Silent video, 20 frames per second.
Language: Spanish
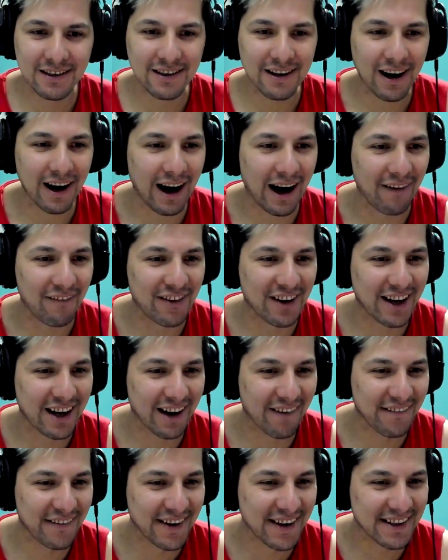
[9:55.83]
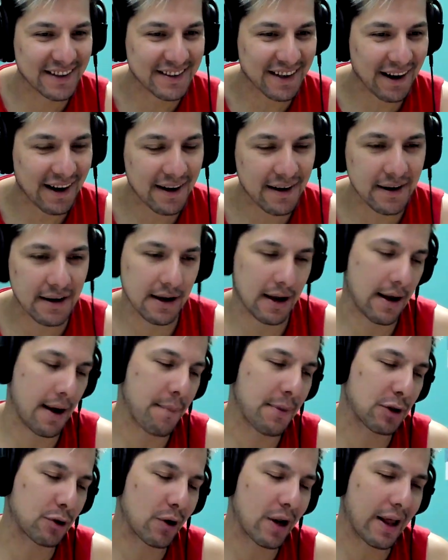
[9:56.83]
A mí, a mí, esa, eh, a mí
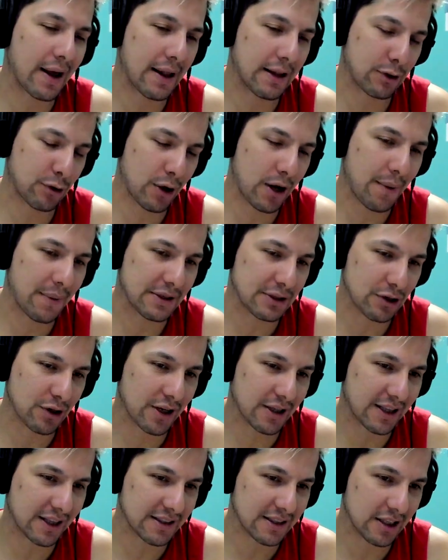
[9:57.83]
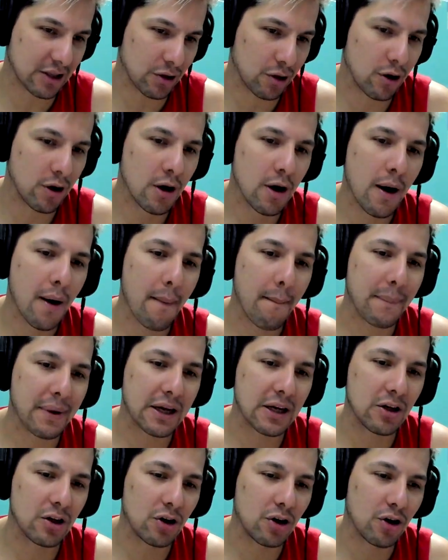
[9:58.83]
toda, toda la versión que está haciendo.
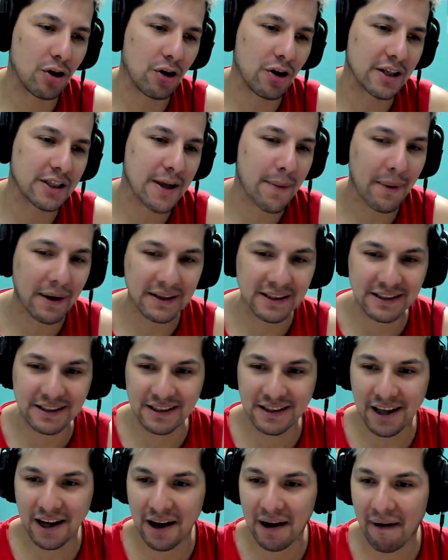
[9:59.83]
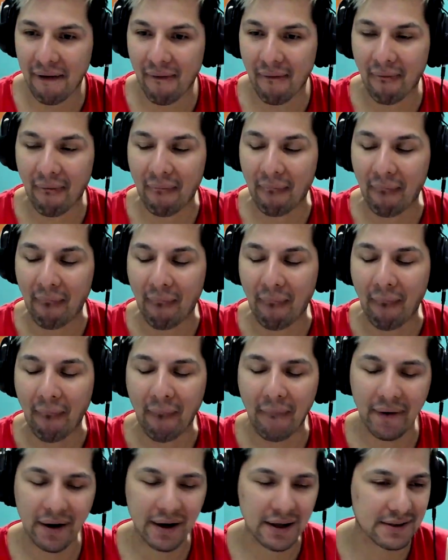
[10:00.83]
Pero esa partecita,
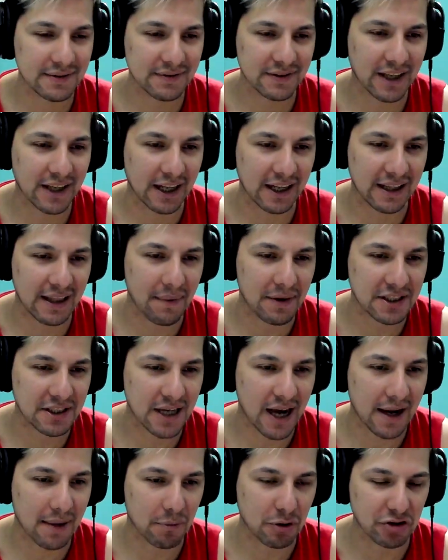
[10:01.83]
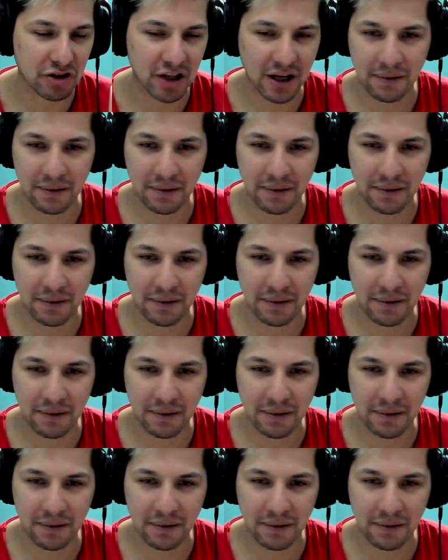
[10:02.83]
querida, bella, hermosa.